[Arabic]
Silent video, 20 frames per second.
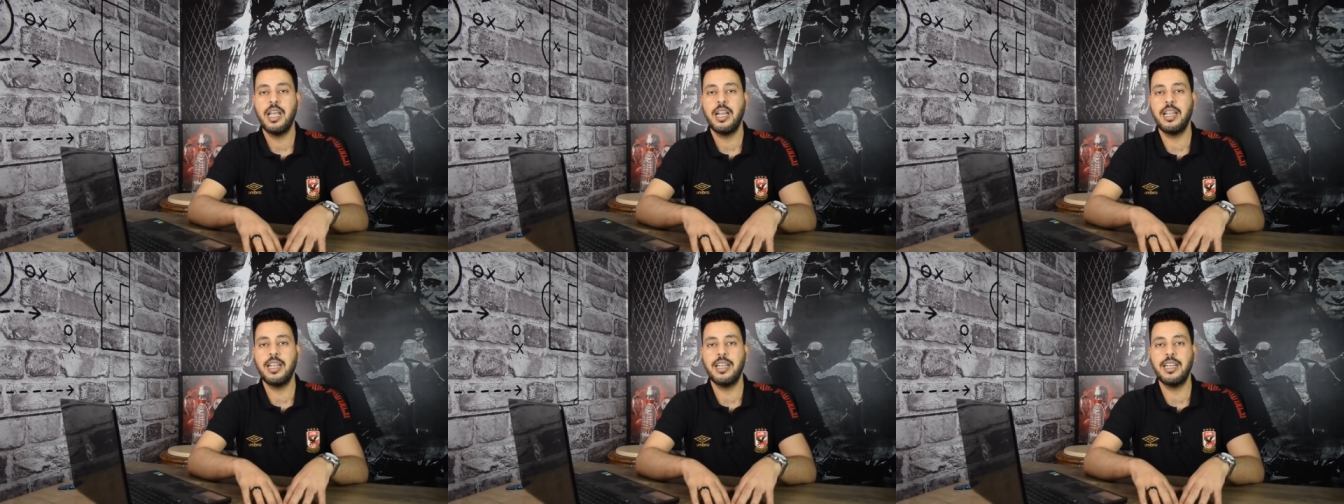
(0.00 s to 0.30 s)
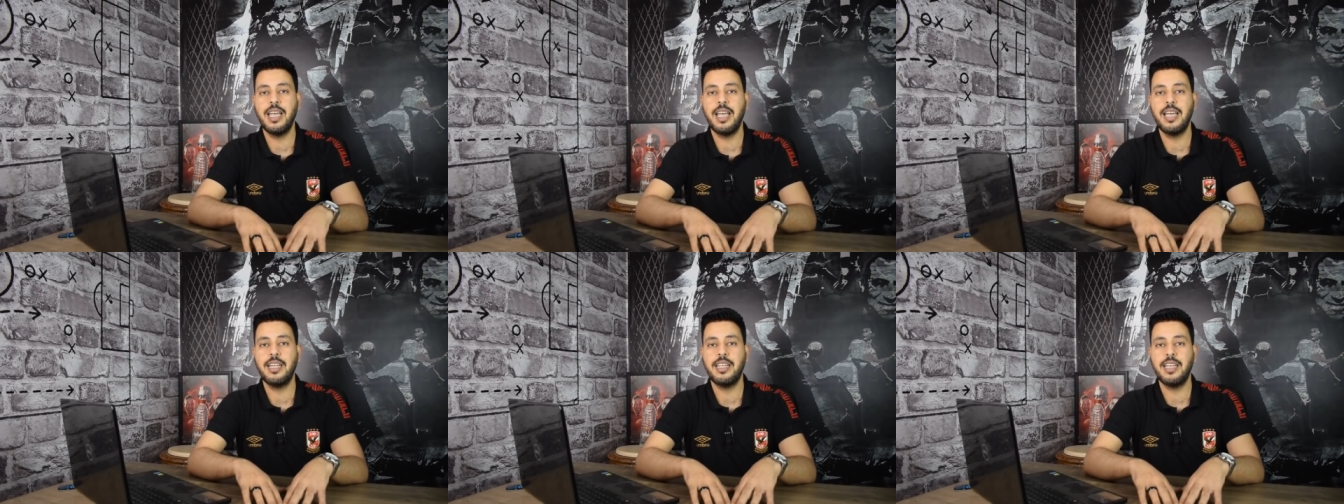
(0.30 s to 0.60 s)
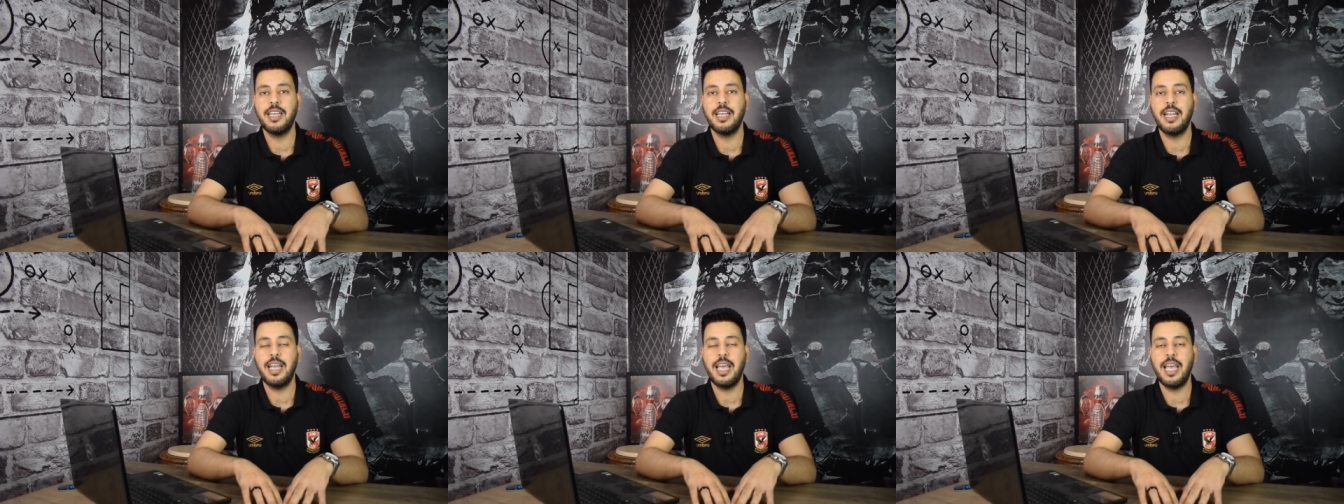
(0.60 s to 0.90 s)

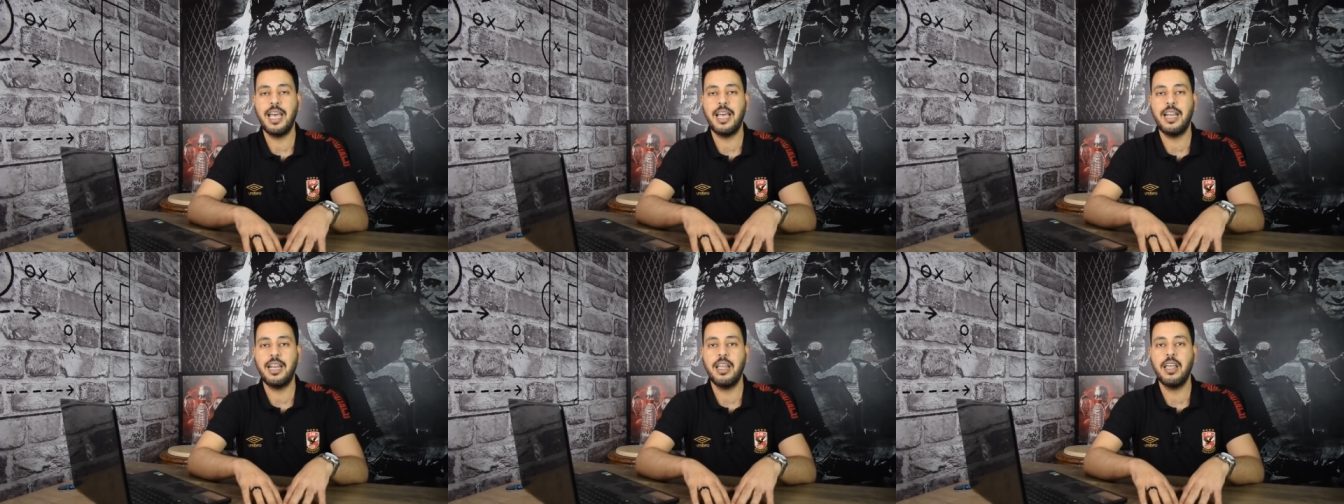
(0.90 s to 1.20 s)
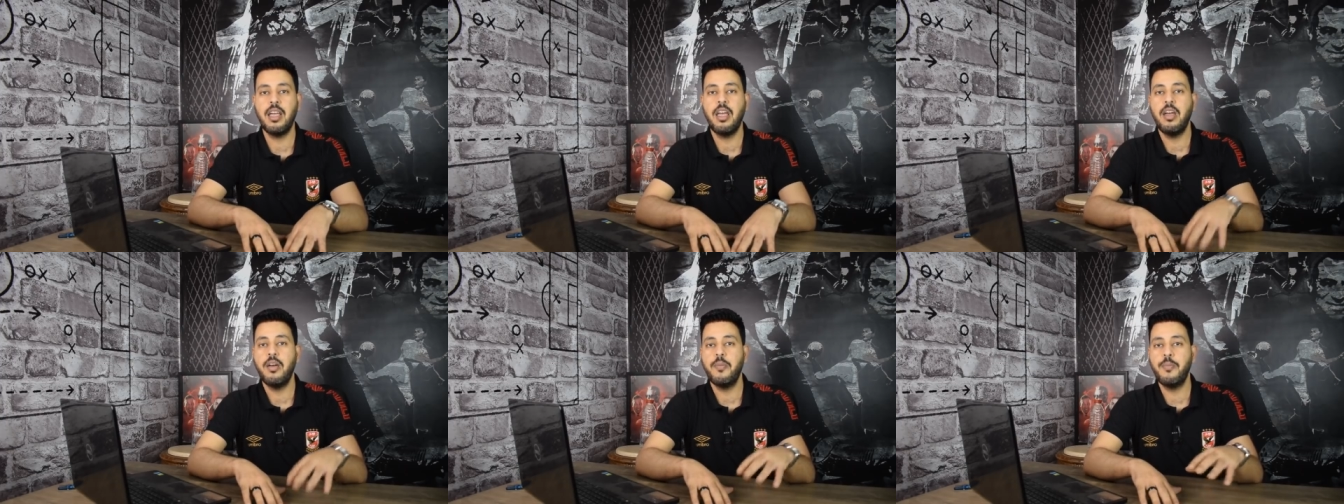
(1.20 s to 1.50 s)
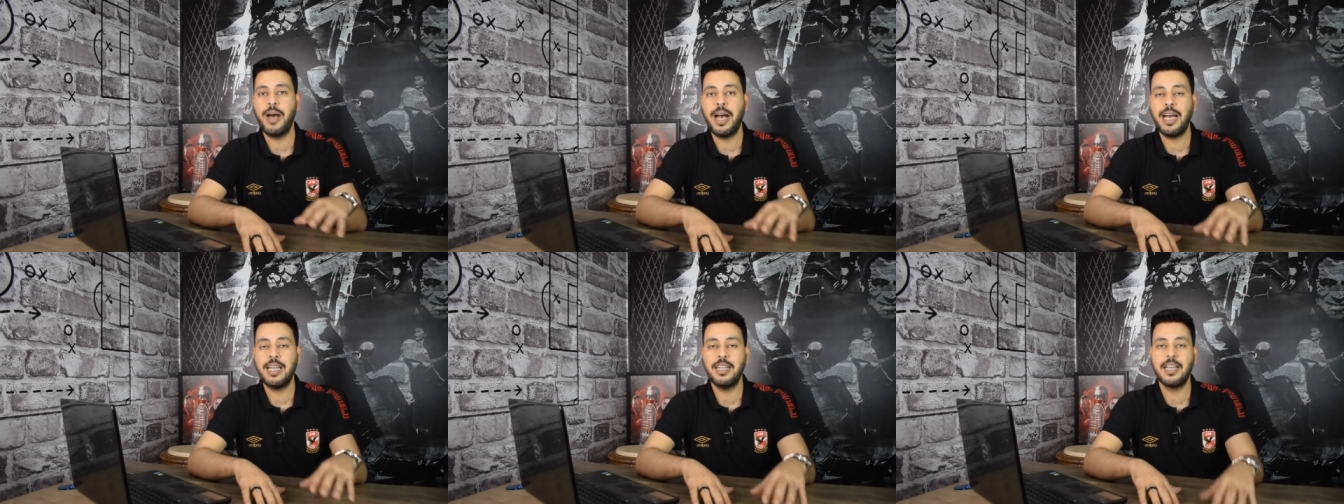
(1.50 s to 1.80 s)
للنادي الاهلي
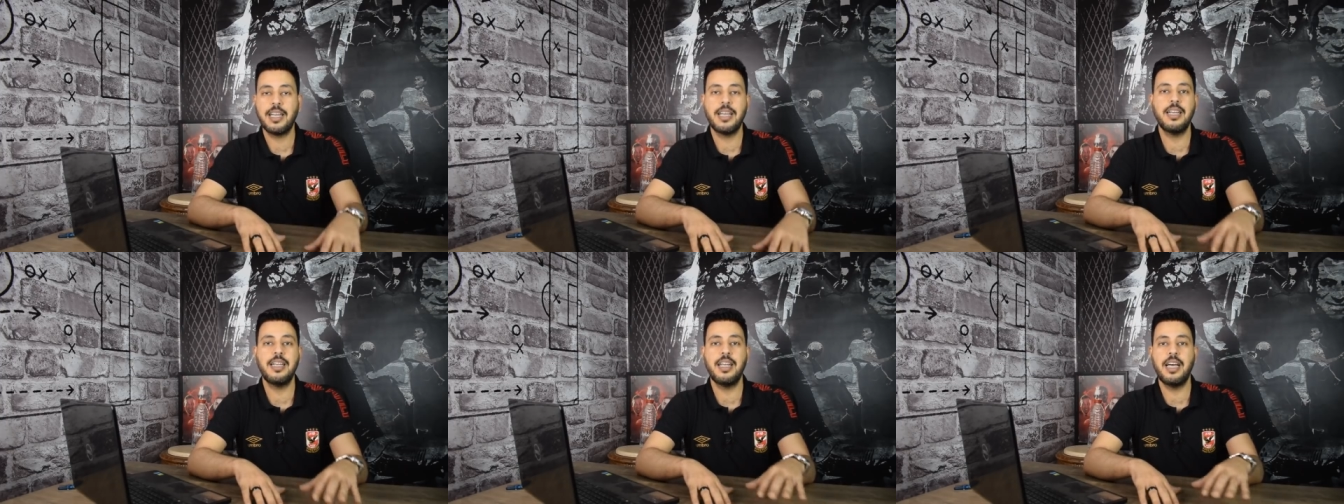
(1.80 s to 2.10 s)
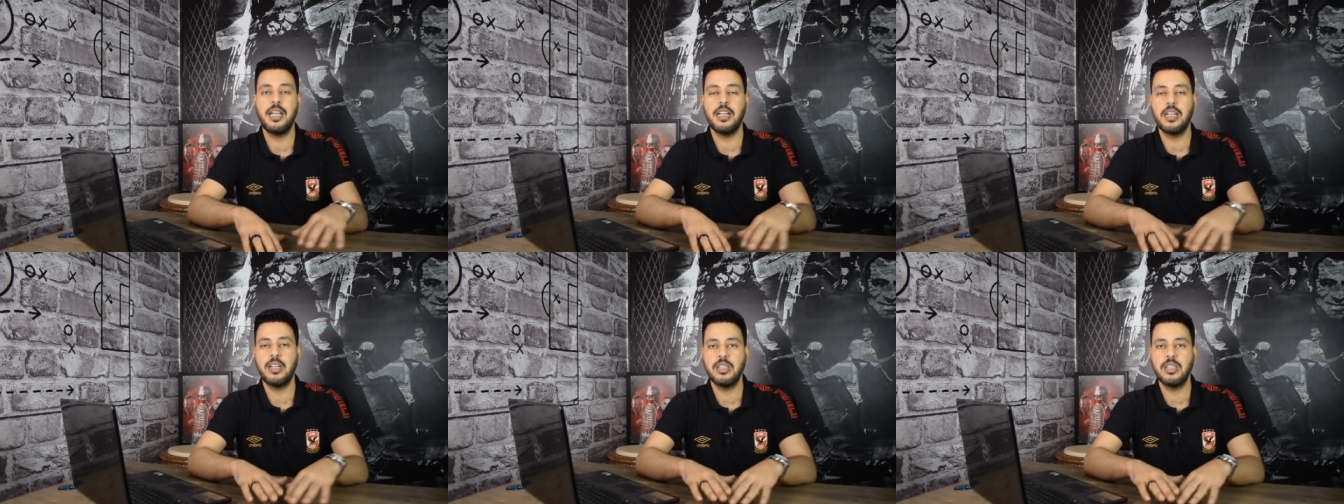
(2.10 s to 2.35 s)
بعد كده